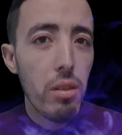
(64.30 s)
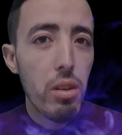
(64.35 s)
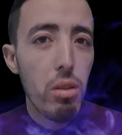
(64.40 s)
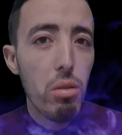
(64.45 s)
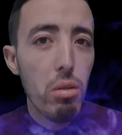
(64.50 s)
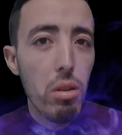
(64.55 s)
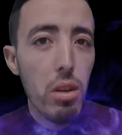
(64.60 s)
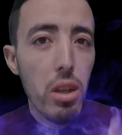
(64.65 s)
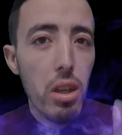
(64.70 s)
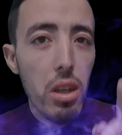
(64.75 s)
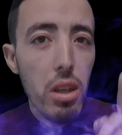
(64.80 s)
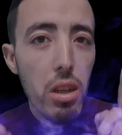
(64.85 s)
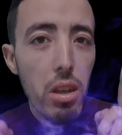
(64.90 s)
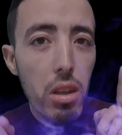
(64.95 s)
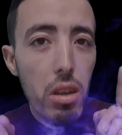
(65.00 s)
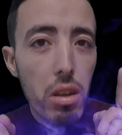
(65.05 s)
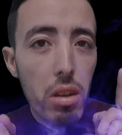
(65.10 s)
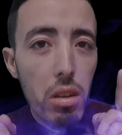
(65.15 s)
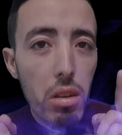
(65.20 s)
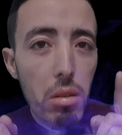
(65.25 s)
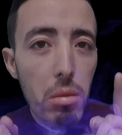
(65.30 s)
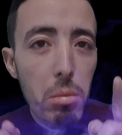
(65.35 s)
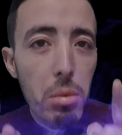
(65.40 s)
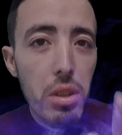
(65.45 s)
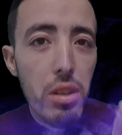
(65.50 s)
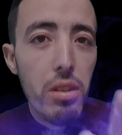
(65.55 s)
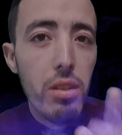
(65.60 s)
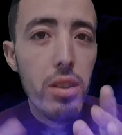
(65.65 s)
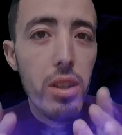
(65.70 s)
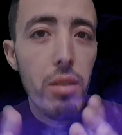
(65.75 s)
هاد الفيديو
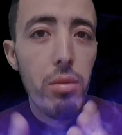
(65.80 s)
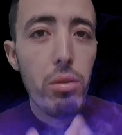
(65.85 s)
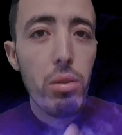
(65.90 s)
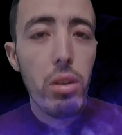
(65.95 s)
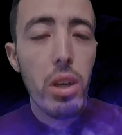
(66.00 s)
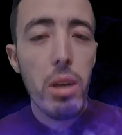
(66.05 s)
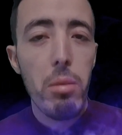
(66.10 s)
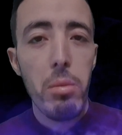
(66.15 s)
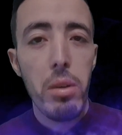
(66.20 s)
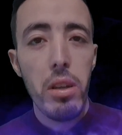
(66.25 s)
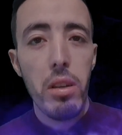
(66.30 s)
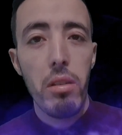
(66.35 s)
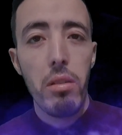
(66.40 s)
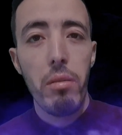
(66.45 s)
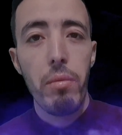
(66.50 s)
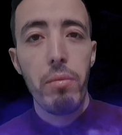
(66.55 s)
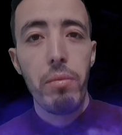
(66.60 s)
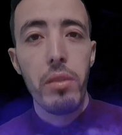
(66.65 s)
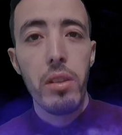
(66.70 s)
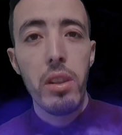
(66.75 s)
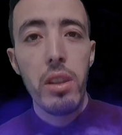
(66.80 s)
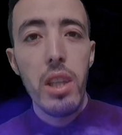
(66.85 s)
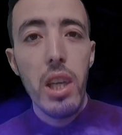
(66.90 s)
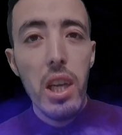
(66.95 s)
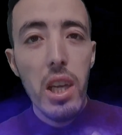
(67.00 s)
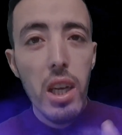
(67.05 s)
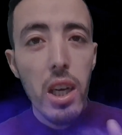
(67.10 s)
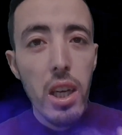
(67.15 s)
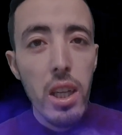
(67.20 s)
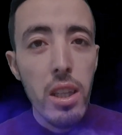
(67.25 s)
باش نستافدو كاملين
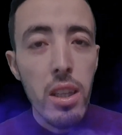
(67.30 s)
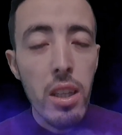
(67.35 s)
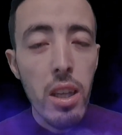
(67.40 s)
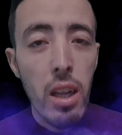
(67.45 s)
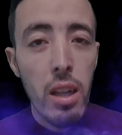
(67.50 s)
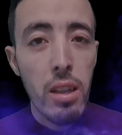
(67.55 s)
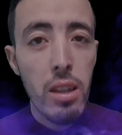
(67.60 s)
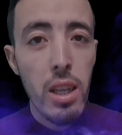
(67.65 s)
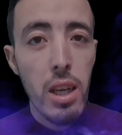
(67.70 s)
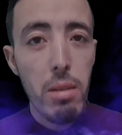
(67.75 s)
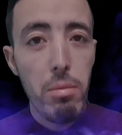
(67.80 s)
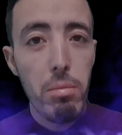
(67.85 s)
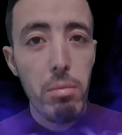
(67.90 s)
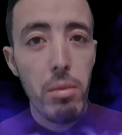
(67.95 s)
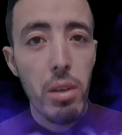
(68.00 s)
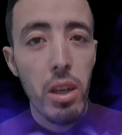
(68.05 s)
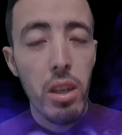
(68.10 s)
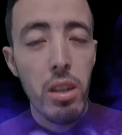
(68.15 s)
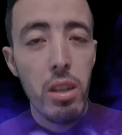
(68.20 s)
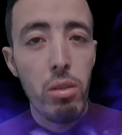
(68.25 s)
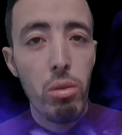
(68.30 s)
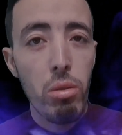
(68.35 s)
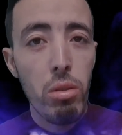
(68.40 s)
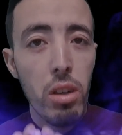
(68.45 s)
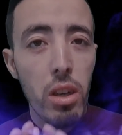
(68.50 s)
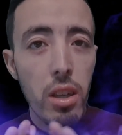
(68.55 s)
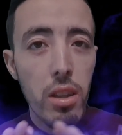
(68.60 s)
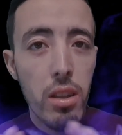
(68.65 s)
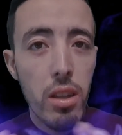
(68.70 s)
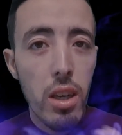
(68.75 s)
الطريقه ديال الدعم غادي
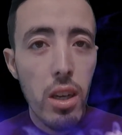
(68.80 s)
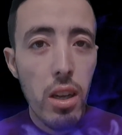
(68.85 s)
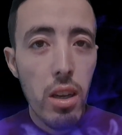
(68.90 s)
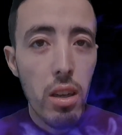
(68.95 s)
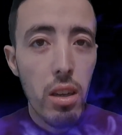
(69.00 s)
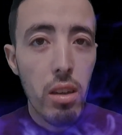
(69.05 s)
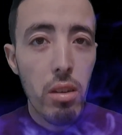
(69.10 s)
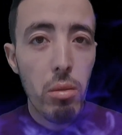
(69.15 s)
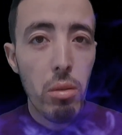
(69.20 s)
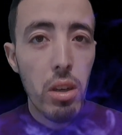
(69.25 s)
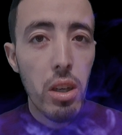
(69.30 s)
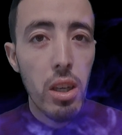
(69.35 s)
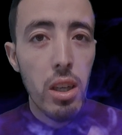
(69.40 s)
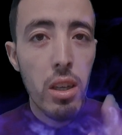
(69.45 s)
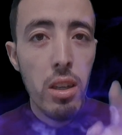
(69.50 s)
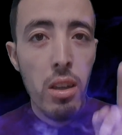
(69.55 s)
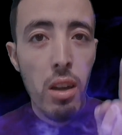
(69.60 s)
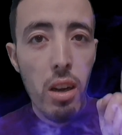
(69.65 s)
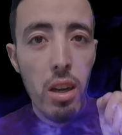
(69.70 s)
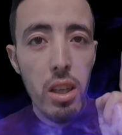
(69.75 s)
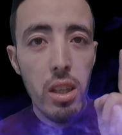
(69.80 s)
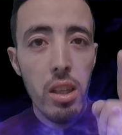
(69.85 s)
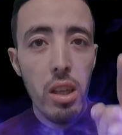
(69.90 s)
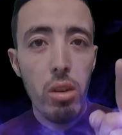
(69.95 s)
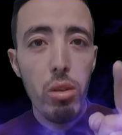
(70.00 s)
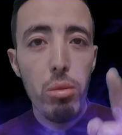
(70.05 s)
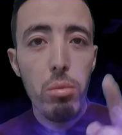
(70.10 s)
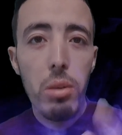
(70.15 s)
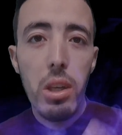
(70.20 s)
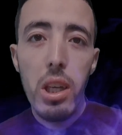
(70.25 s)
تكون كالتالي ولكن الراي
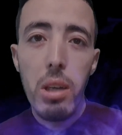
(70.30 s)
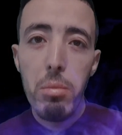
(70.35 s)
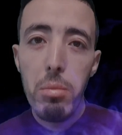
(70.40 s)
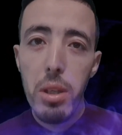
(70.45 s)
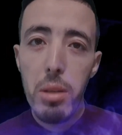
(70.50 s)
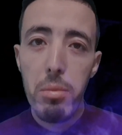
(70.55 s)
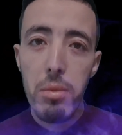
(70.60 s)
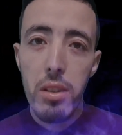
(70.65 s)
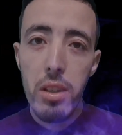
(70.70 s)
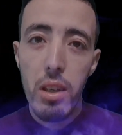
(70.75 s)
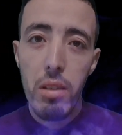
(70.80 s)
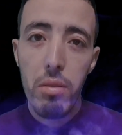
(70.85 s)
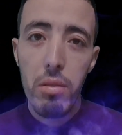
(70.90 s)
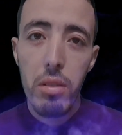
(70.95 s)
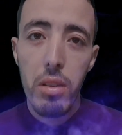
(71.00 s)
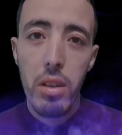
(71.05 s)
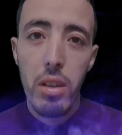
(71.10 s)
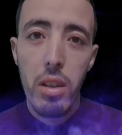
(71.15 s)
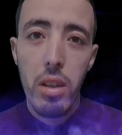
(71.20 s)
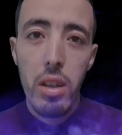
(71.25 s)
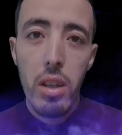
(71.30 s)
ديالكم كيهمني بزاف